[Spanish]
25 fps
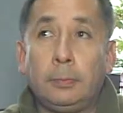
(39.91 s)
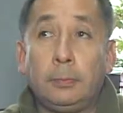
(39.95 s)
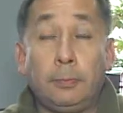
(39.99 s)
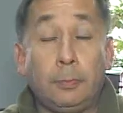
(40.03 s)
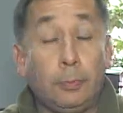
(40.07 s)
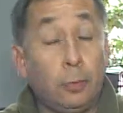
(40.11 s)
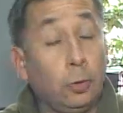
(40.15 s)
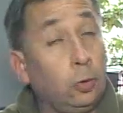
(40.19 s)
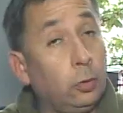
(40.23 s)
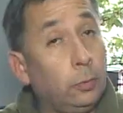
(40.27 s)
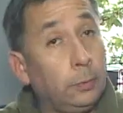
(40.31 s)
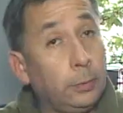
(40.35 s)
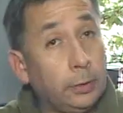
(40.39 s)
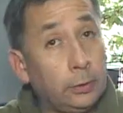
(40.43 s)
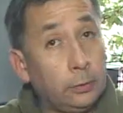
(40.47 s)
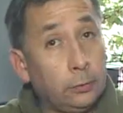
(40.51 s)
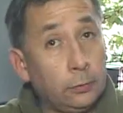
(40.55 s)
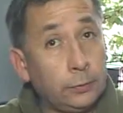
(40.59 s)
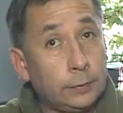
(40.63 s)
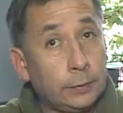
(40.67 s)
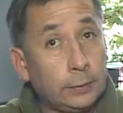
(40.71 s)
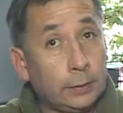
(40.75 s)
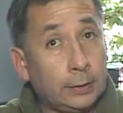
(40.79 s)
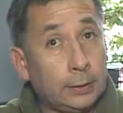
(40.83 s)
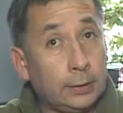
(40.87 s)
por lo
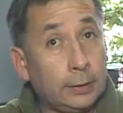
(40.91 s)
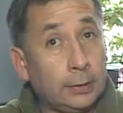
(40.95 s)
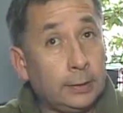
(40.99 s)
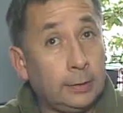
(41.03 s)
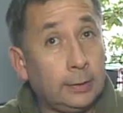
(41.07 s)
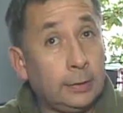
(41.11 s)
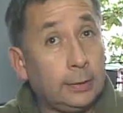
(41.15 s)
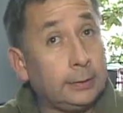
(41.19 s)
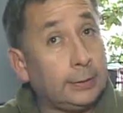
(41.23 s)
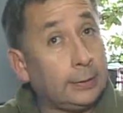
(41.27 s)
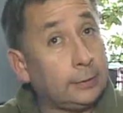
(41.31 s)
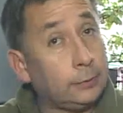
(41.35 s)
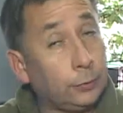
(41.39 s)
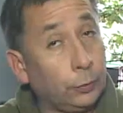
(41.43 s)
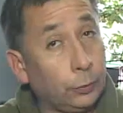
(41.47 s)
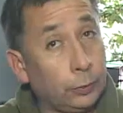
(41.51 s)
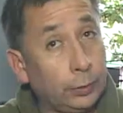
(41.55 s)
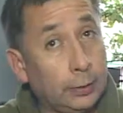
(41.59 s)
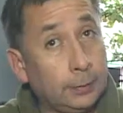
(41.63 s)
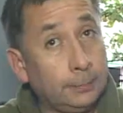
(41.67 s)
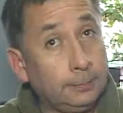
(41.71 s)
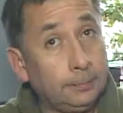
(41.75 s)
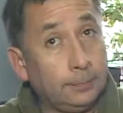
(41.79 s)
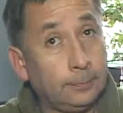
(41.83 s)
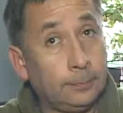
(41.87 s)
menos eh, en esta
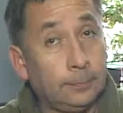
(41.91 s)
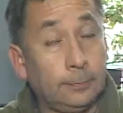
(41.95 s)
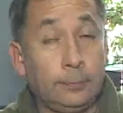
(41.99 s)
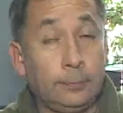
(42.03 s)
zona,